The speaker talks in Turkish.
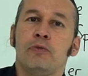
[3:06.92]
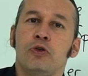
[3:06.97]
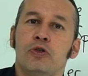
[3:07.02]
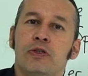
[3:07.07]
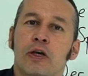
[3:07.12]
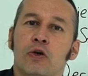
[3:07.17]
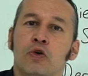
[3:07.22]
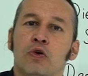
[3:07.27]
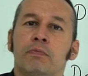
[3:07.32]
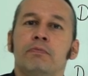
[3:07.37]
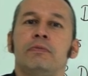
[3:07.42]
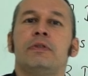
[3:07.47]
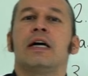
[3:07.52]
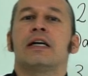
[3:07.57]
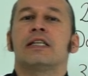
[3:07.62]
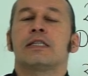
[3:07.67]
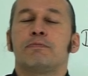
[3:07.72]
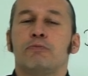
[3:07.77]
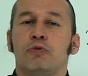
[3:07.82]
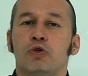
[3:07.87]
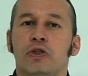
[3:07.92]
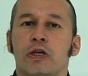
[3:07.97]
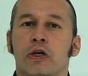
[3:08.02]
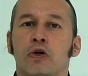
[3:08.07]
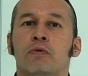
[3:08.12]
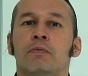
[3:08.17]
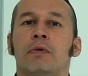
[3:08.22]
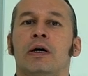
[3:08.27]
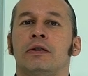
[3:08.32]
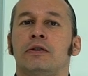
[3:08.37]
Museum, Das
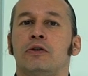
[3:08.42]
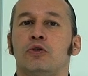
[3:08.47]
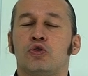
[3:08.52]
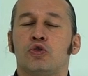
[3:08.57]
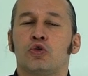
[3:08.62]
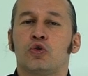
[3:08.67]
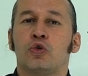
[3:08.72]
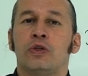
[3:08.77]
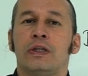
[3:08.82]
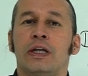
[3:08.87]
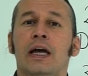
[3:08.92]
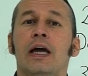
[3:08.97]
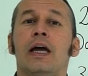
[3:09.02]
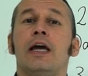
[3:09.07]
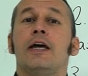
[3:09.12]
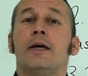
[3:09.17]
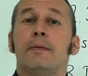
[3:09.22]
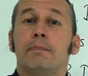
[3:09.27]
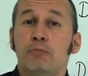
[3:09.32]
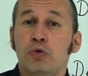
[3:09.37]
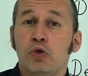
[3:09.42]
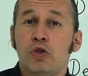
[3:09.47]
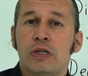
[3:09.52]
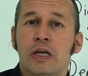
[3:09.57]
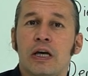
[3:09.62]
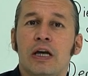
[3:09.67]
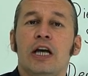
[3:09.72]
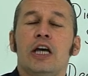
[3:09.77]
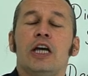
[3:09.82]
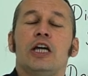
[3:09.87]
Museum adı üstünde
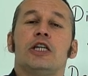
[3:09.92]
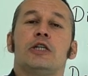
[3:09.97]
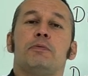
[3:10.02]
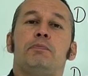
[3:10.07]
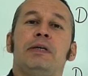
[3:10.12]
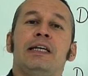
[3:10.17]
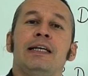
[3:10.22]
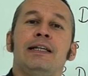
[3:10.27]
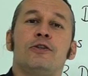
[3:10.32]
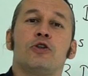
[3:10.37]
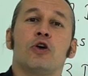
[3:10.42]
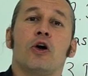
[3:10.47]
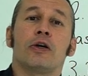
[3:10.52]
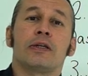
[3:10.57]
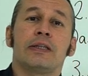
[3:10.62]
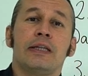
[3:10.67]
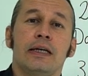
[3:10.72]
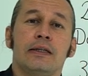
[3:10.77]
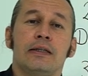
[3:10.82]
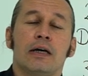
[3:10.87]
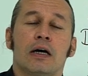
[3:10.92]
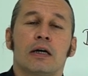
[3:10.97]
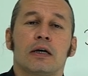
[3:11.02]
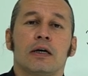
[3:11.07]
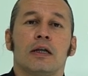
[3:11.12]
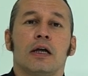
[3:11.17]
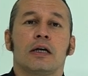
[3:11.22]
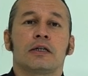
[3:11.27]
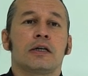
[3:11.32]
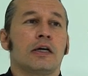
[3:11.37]
müze. Spielzeug neydi
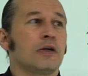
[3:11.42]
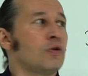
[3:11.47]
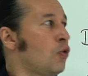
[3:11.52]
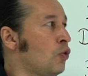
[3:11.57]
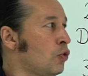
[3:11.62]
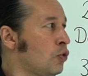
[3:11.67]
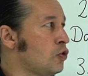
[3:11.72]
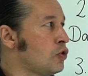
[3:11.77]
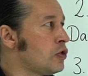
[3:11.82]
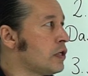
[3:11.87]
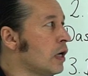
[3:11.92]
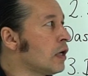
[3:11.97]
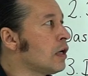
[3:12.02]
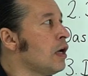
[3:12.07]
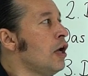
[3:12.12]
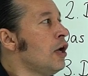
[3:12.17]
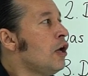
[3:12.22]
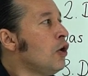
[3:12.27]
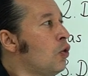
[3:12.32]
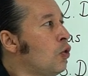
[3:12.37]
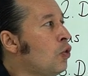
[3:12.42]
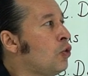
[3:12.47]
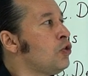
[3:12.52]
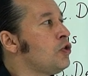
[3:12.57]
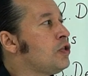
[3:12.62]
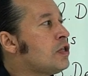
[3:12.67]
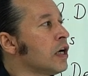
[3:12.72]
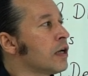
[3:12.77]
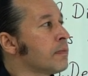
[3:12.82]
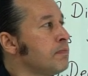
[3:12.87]
arkadaşlar? Oyuncak.
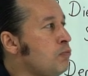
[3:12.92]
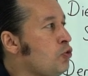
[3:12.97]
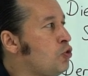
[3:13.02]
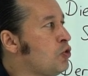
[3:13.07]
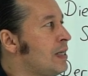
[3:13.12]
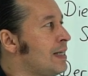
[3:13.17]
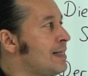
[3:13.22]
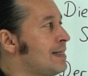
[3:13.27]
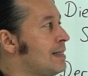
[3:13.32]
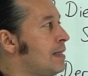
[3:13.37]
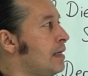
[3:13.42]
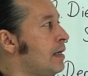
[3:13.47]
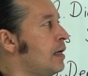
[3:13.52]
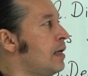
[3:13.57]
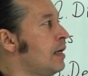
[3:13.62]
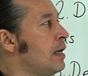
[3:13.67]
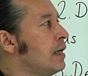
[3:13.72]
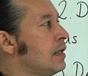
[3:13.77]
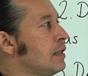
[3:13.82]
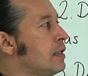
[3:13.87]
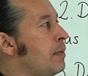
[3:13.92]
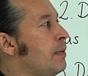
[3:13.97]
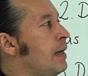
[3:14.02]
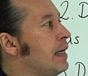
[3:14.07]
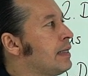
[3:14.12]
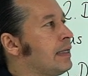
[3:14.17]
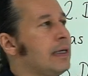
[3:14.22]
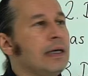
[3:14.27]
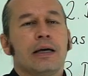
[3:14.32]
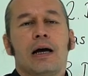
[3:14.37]
Oyuncak müzesi
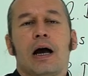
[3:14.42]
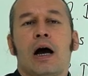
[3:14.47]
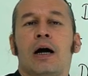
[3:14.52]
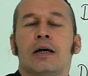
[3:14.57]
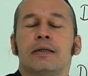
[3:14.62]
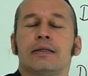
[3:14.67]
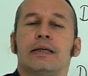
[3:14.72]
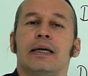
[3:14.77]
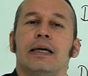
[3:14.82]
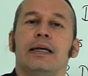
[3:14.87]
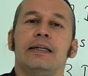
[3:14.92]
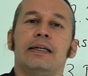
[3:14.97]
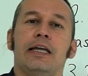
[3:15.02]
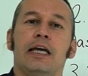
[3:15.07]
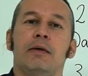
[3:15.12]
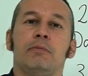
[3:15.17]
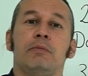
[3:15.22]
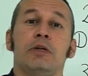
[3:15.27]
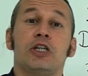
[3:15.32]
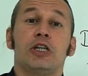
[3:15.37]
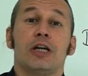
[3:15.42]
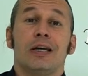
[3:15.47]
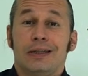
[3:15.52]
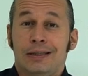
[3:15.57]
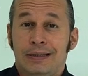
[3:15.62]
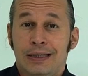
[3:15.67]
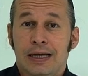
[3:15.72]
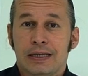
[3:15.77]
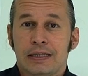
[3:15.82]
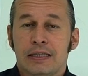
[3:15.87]
demek ki artikeli neymiş?
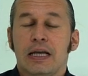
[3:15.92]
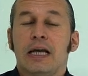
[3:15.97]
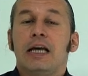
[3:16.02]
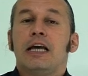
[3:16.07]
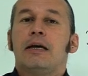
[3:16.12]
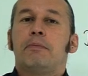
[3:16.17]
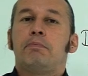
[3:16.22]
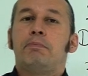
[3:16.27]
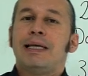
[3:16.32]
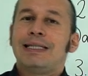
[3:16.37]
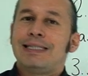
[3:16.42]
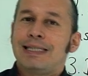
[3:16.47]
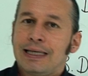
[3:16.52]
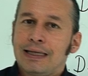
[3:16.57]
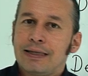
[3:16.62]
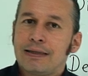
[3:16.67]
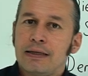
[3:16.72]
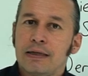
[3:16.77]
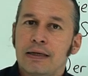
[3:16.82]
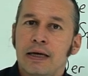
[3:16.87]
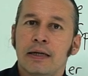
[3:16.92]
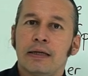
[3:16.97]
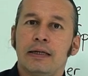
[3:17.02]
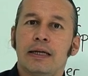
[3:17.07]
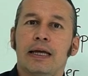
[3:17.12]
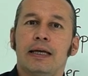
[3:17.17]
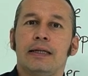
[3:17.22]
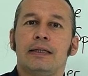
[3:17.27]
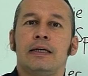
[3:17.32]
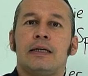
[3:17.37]
Das. Bezichtigen
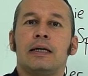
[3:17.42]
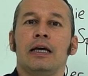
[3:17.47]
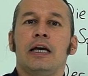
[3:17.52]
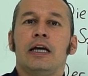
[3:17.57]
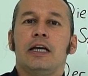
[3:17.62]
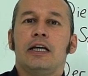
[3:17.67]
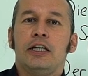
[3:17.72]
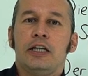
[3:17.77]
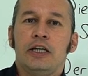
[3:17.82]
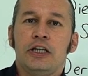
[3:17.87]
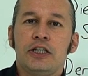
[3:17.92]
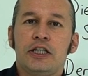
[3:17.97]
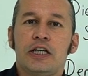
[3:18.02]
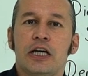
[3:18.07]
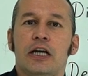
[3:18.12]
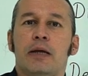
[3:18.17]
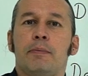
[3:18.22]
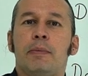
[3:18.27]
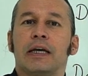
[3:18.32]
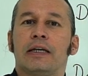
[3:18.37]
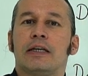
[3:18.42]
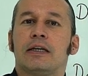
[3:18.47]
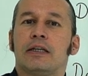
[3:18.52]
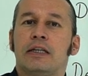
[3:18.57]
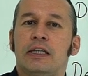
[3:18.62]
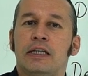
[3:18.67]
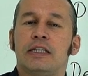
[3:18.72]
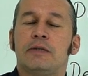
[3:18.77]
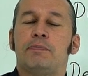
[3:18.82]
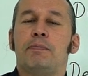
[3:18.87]
neydi? İncelemek,
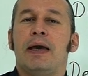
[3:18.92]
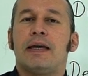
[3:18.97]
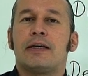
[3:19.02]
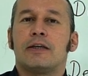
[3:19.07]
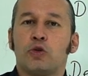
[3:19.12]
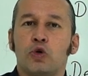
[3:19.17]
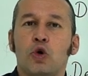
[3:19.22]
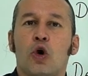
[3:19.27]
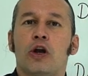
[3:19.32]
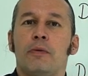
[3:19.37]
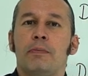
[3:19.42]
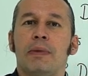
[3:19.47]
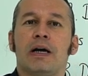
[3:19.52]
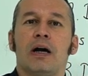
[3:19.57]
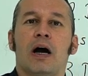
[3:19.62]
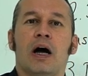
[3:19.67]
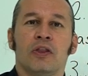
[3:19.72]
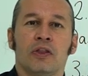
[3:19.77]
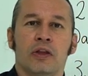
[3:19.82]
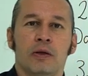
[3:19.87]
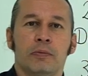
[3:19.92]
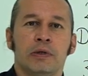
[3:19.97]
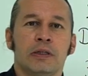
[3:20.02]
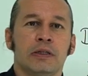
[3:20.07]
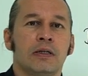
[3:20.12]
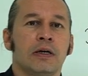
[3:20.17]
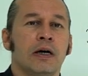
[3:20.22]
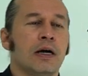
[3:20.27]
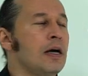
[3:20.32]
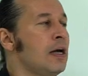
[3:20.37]
gitmek, görmek
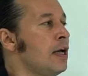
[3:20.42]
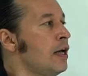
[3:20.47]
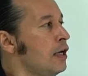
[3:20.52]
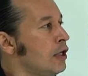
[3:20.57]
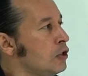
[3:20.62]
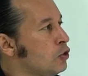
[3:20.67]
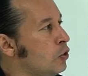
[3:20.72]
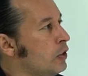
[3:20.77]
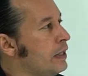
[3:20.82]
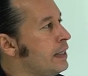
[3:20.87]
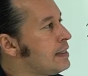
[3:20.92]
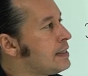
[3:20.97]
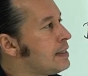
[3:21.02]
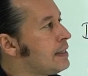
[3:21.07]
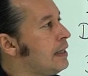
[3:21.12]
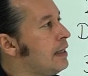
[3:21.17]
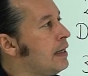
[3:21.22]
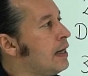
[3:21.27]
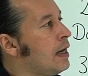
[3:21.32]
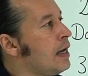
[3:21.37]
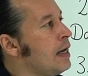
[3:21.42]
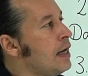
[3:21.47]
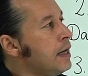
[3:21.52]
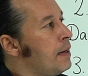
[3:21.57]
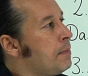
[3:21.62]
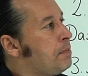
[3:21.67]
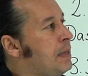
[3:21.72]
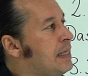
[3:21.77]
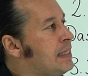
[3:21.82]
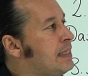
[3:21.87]
anlamında. Dolayısıyla
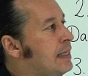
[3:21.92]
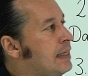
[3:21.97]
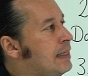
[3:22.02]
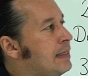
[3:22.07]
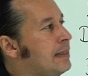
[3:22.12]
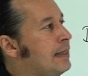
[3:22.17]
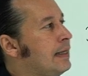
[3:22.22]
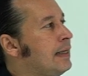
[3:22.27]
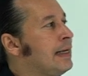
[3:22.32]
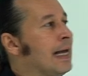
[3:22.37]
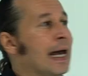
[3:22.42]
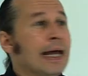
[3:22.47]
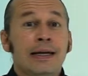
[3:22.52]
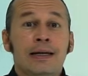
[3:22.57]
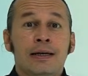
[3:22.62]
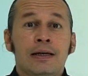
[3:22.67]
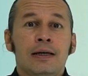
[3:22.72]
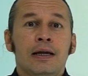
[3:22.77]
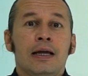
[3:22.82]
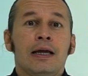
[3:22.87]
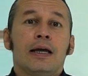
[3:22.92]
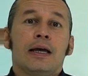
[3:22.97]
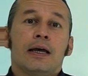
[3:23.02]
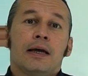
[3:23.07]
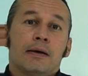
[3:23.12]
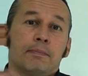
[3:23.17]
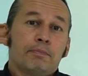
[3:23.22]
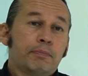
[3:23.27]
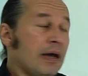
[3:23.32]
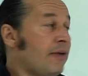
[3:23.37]
bezichtigen
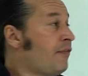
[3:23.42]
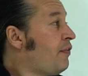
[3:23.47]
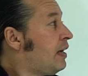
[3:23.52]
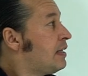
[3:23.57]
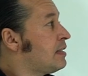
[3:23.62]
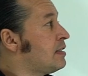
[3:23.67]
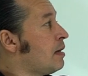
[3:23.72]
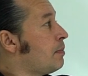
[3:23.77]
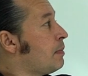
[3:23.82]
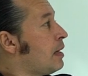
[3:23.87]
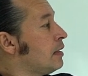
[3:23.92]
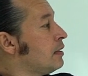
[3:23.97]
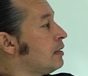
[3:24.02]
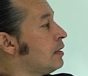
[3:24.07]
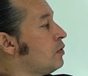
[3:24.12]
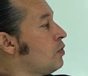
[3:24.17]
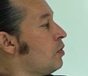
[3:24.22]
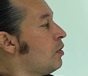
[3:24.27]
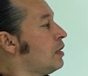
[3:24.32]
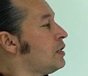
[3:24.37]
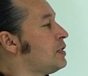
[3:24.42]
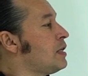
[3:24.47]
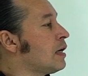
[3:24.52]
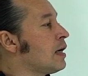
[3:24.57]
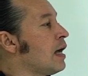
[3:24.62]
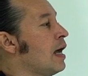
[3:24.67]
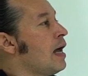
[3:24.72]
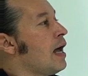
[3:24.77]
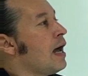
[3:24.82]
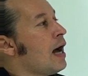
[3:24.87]
perfect zamanda ne
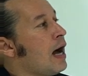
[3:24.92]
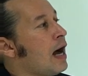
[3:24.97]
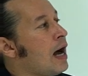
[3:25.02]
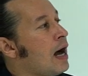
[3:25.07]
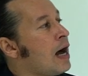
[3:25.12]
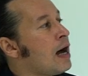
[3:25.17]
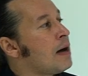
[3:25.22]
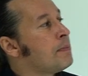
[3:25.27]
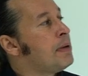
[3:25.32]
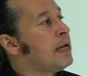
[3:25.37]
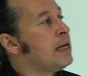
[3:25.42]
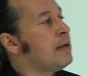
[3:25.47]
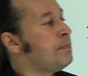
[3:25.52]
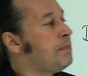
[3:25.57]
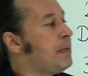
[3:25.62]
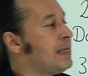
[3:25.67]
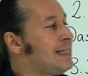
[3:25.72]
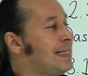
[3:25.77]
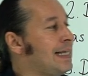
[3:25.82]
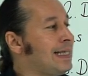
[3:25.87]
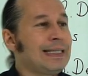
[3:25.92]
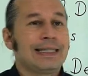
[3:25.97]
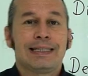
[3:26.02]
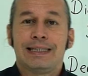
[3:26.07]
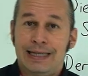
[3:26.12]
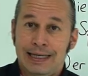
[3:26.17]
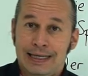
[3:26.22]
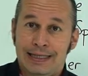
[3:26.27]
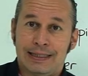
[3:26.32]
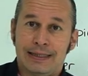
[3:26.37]
olacak? Haben
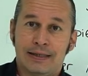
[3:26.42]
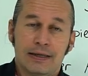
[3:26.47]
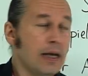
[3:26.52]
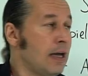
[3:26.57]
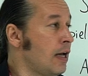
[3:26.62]
bezichtigt.